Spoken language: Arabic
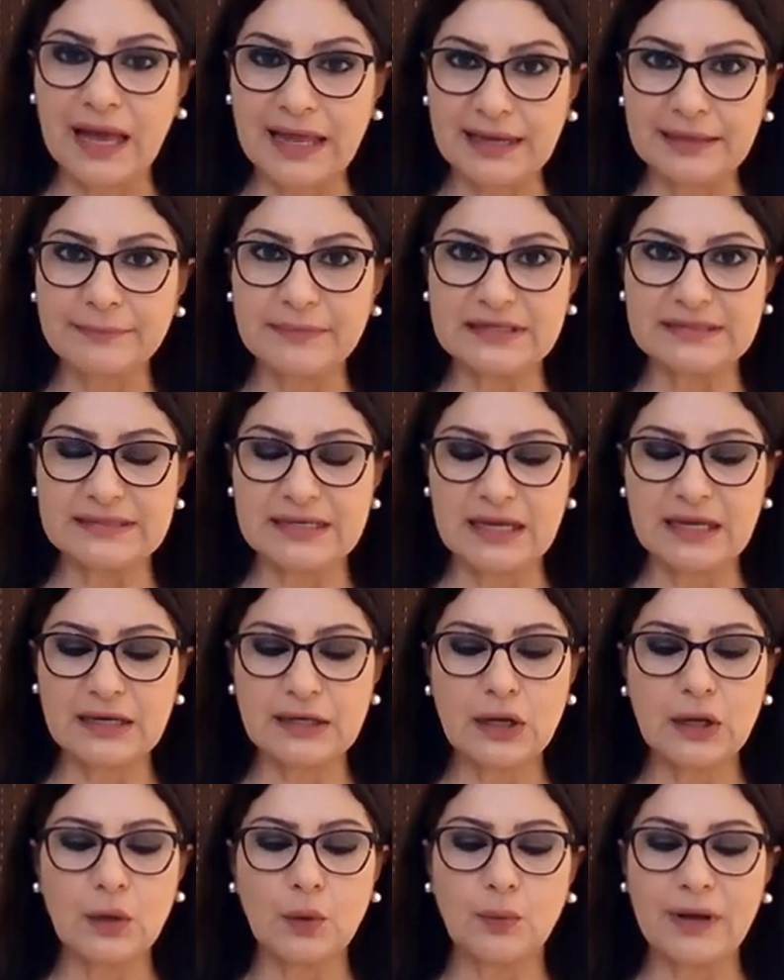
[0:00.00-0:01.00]

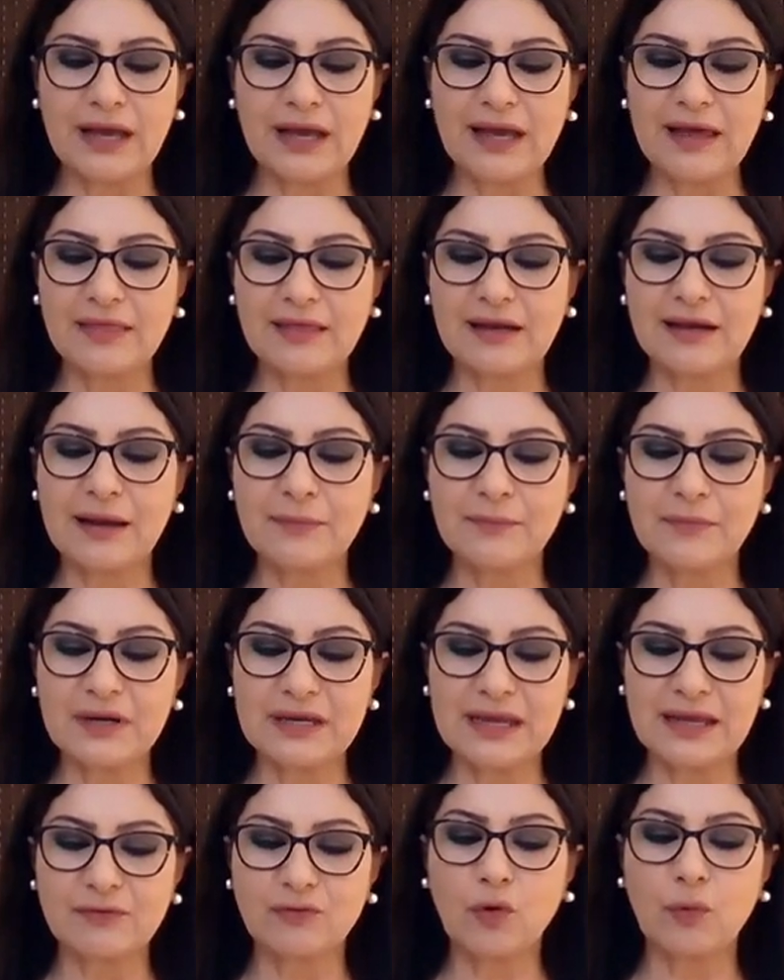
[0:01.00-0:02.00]
الميزان وهذا الأمر
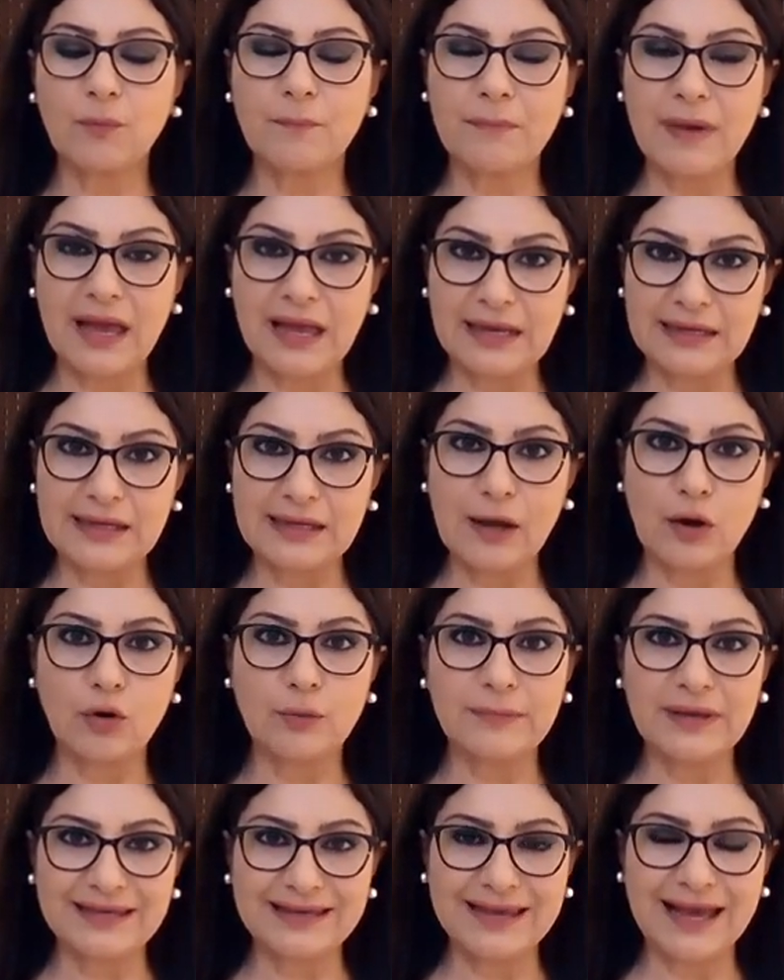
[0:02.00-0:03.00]
يتم
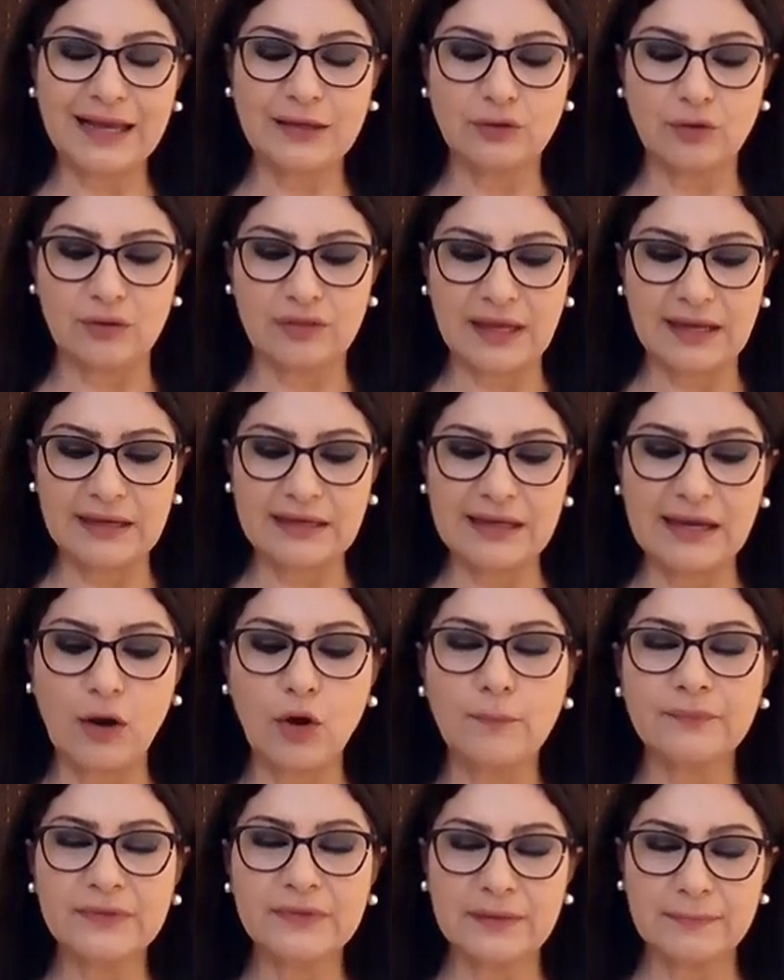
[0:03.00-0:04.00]
اليوم يحدث
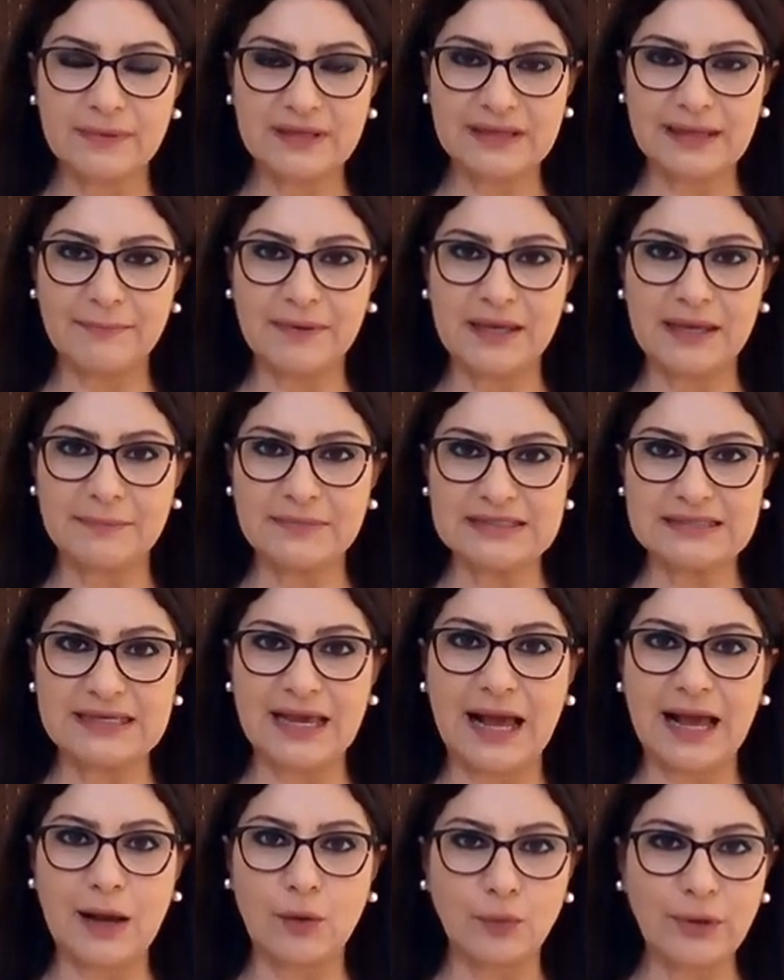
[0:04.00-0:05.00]
اليوم بتمام
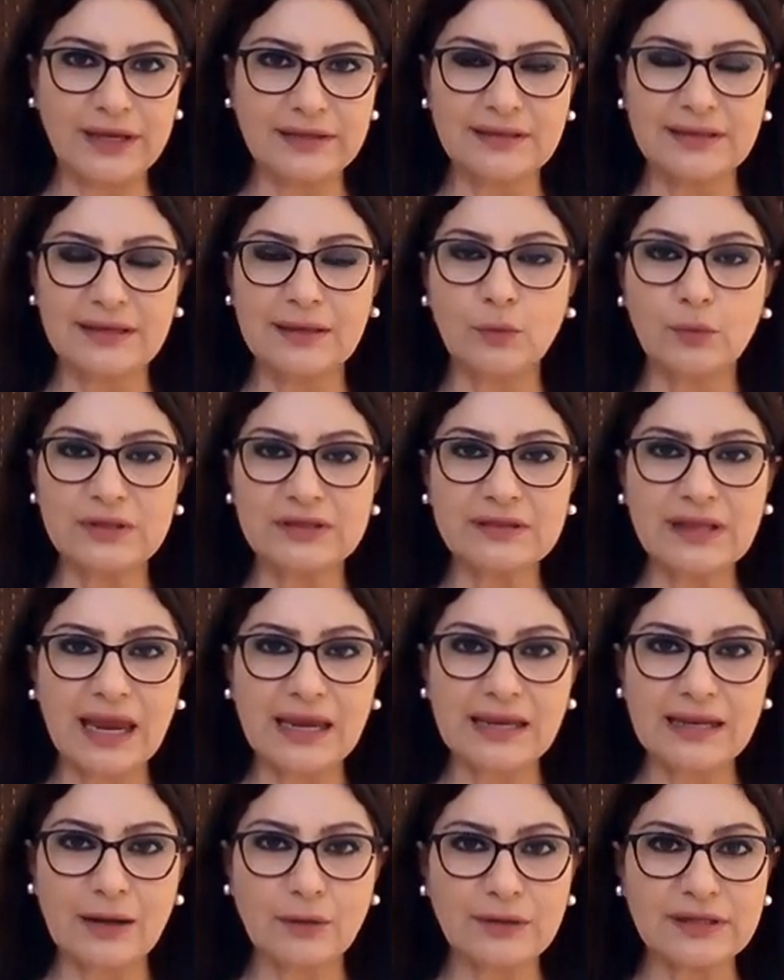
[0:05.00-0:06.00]
الساعة 1 و
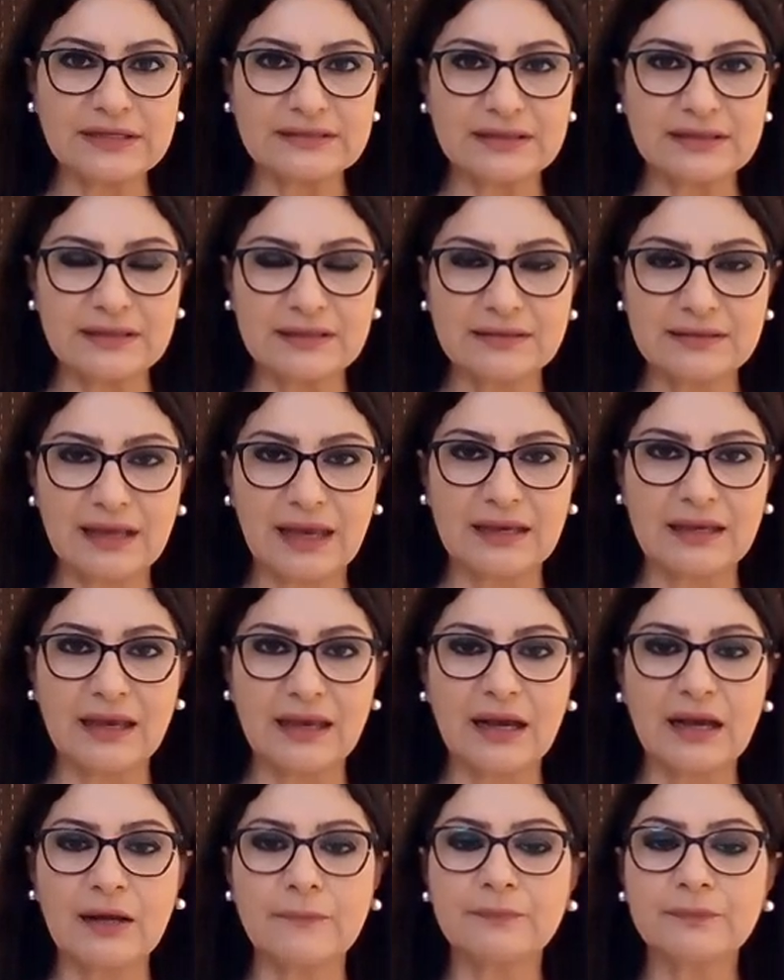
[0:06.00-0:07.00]
32
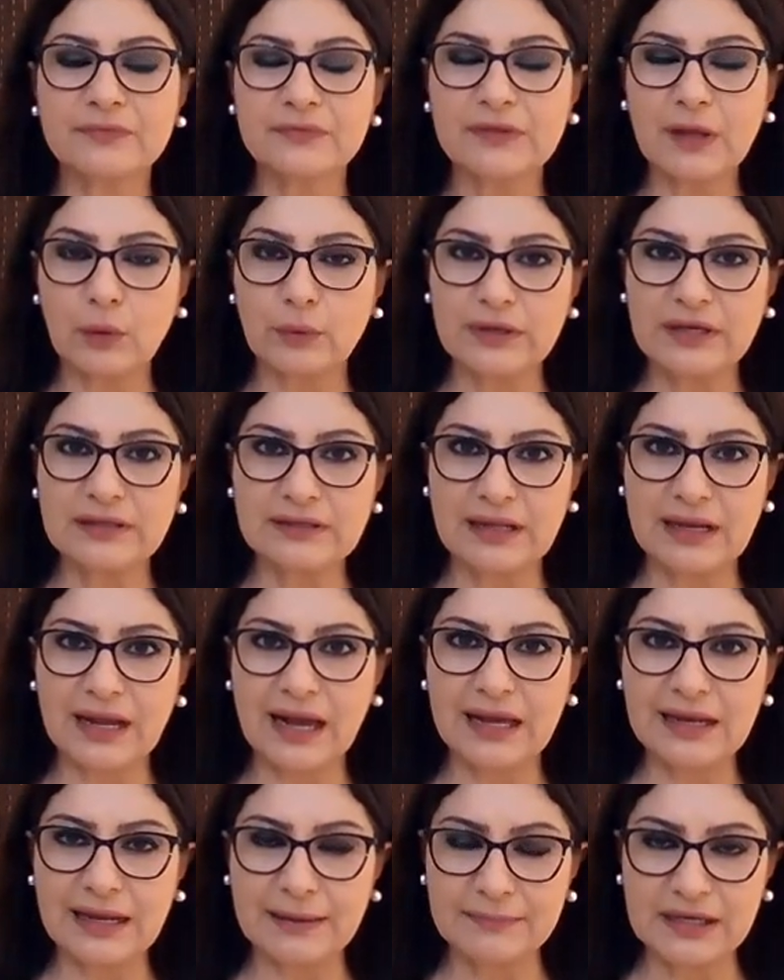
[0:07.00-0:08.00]
دقيقة توقيت
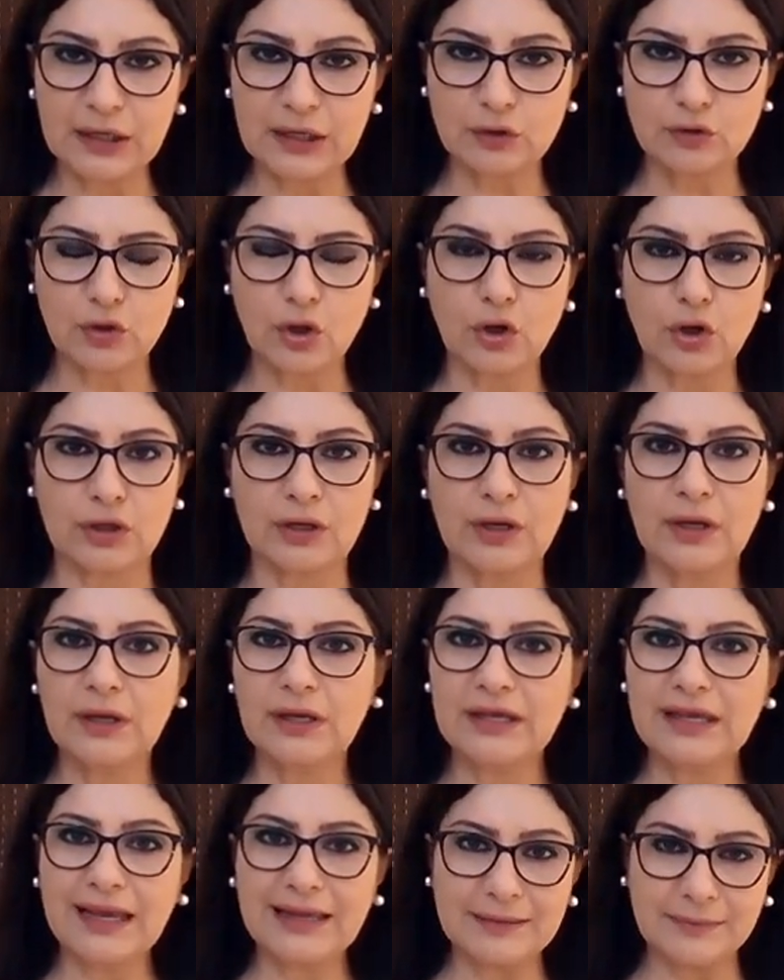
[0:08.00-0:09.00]
العالمي الظهر
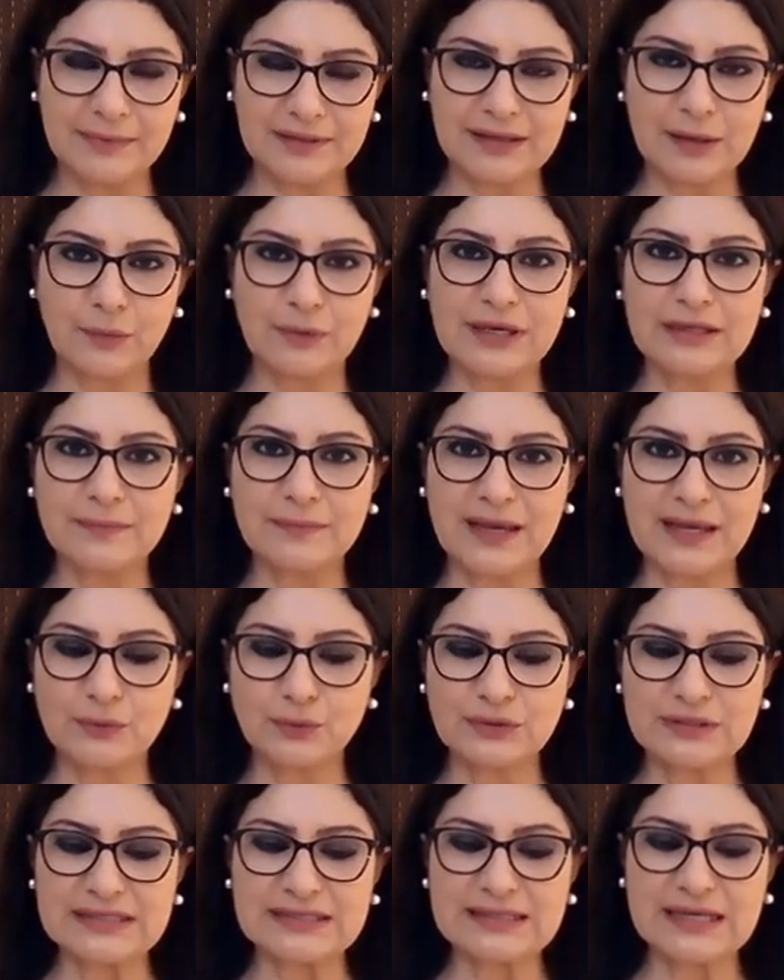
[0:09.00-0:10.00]
يعني بتوقيت
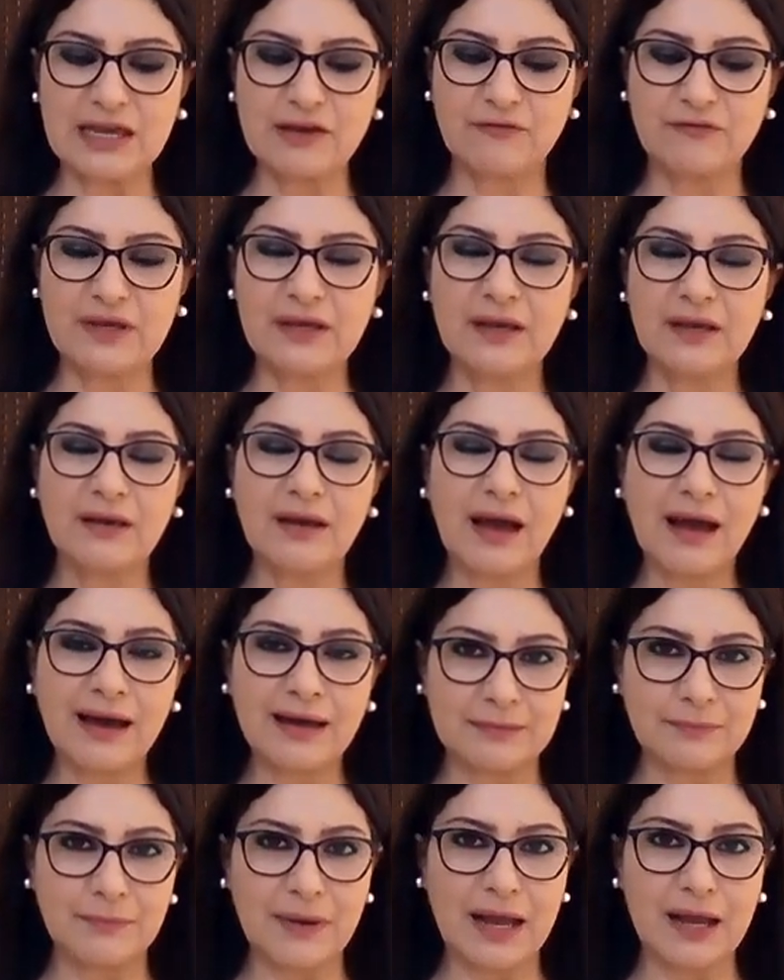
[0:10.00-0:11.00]
بيروت الصيفي
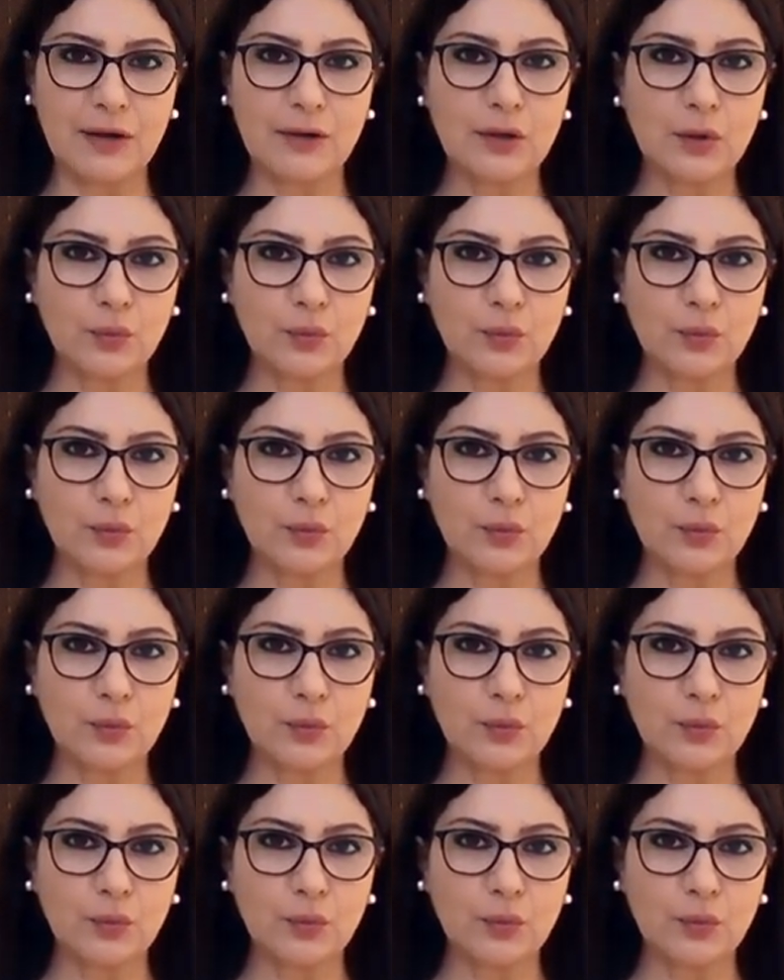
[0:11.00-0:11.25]
4